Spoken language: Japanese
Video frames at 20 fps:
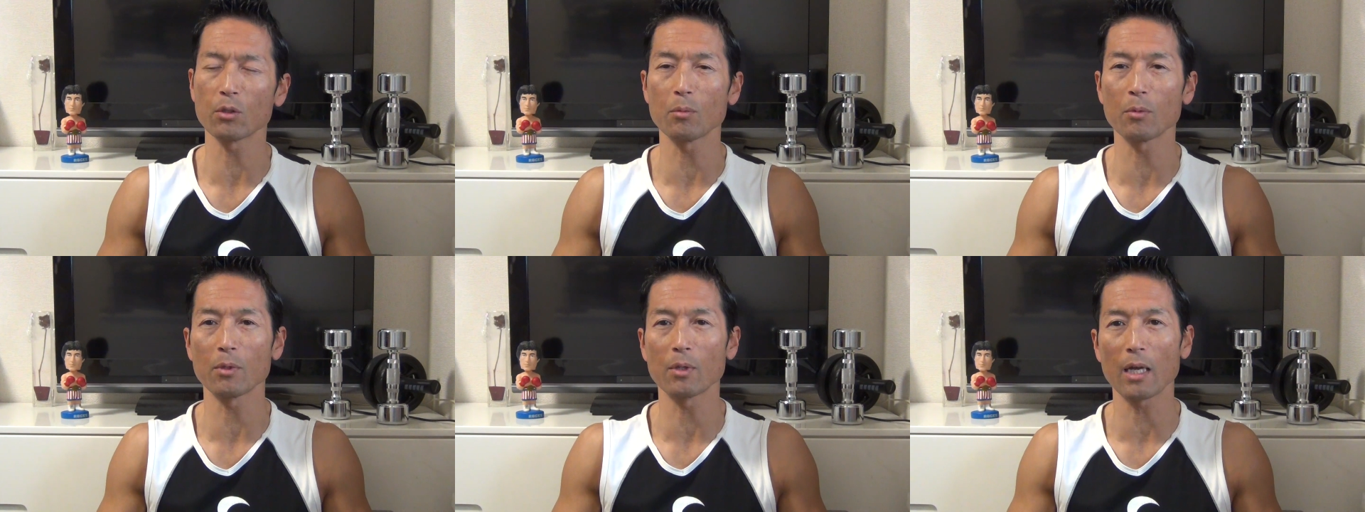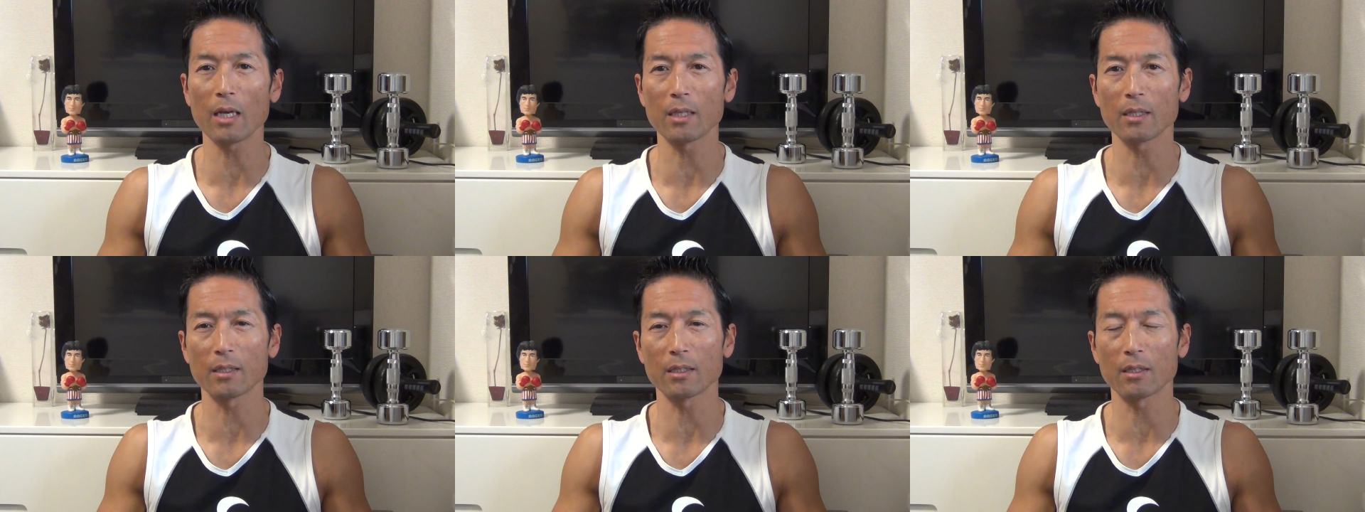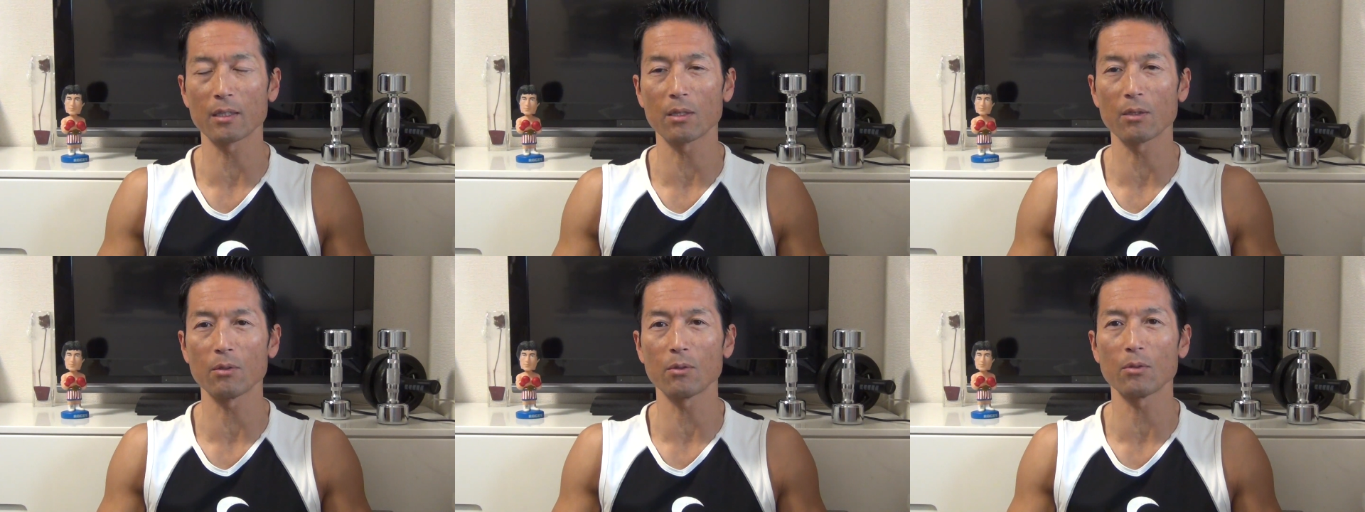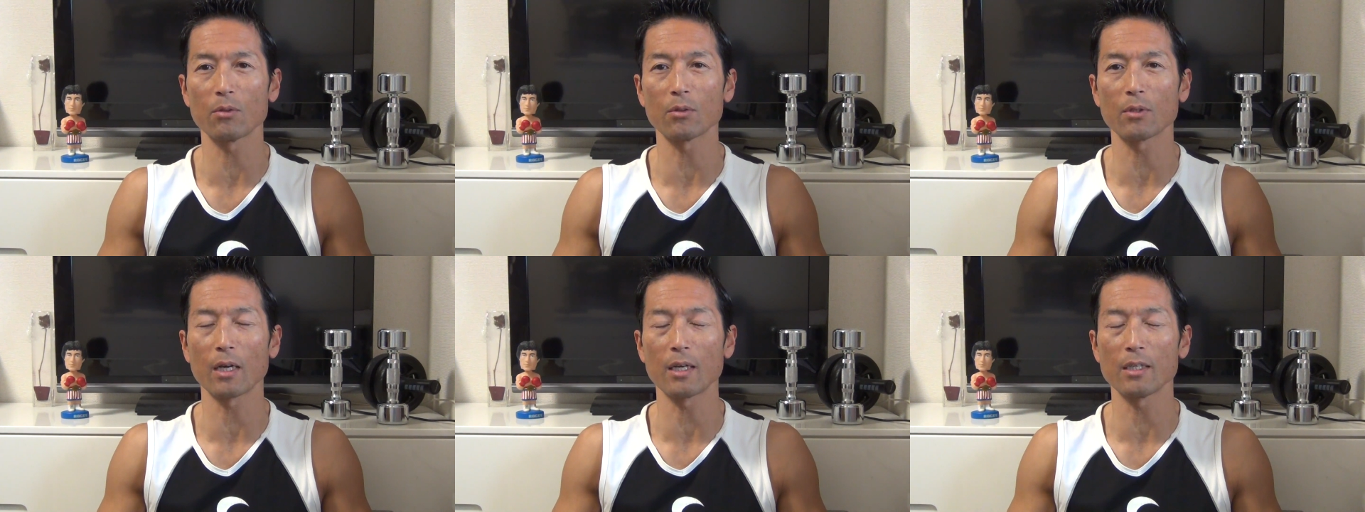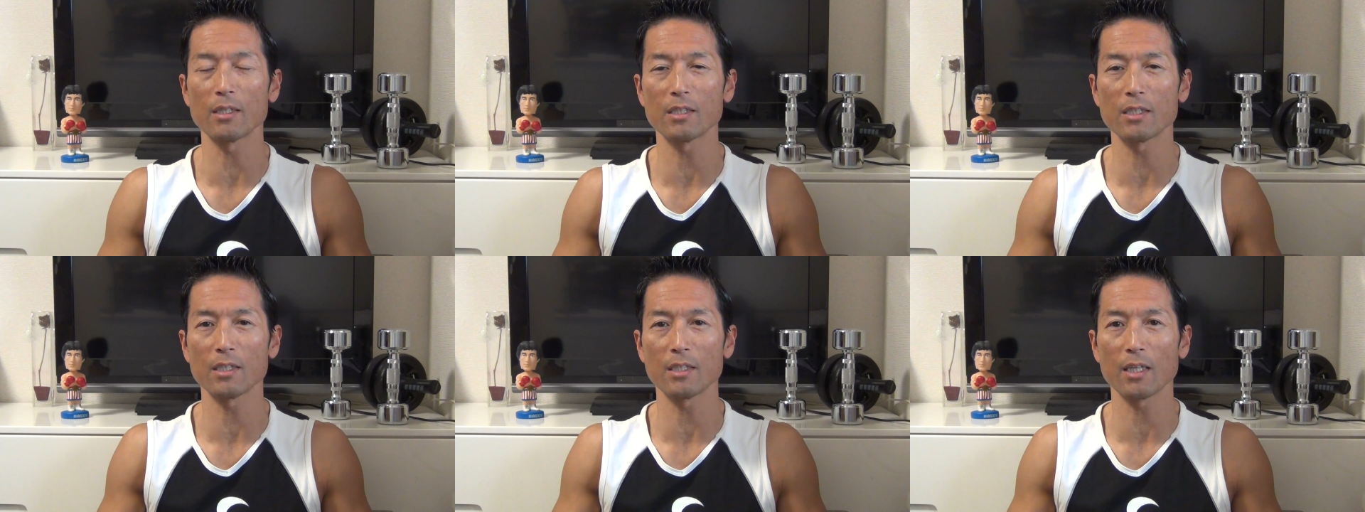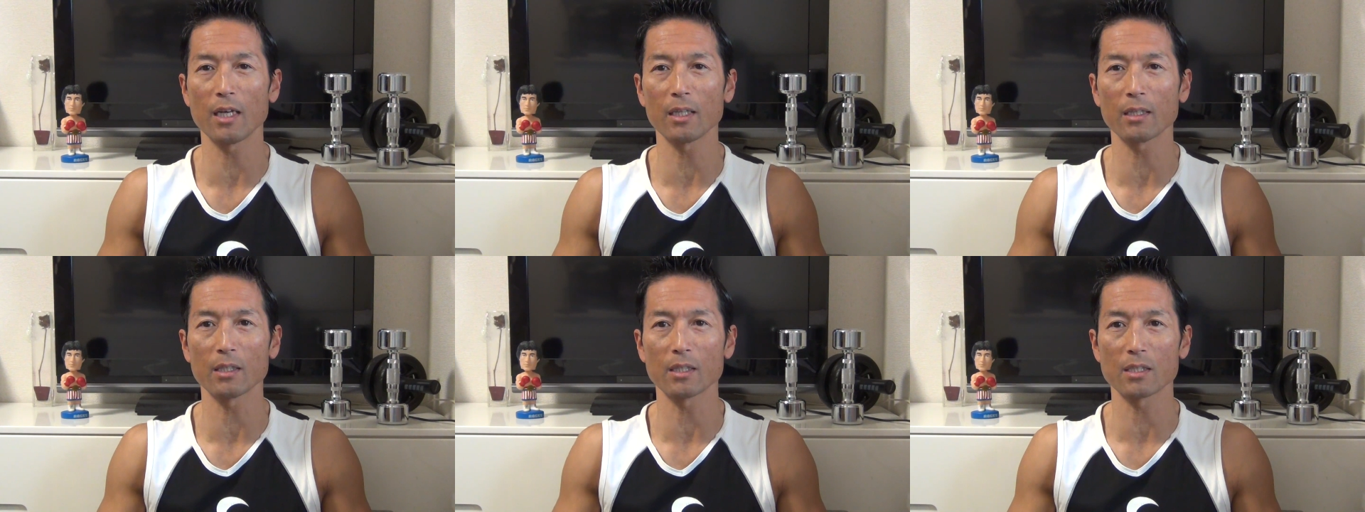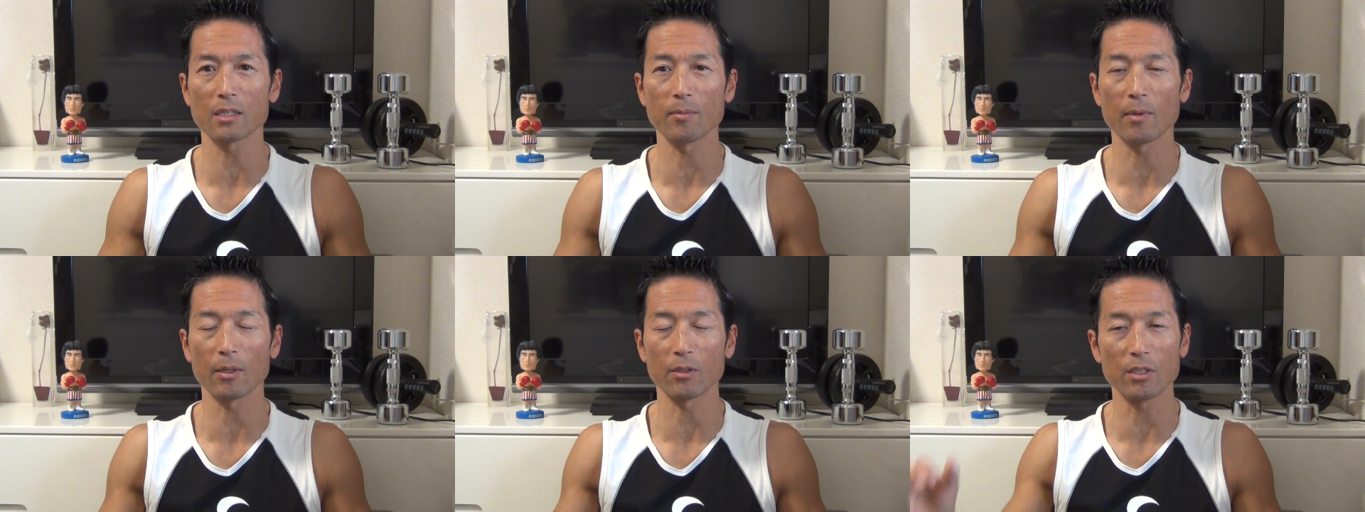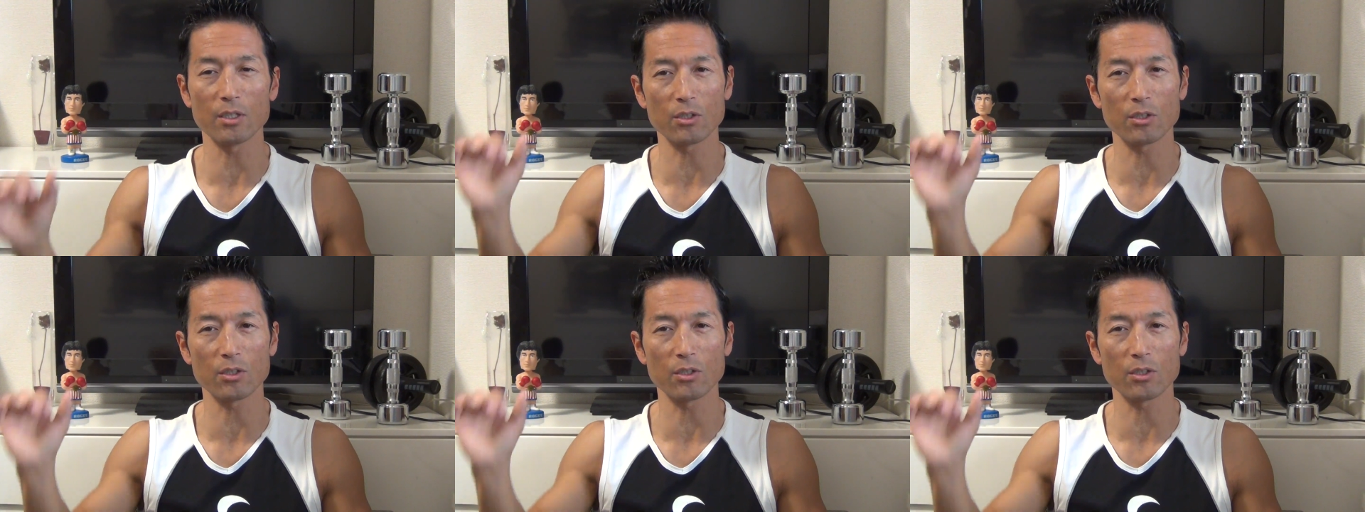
ともないっていう感じになってしまう。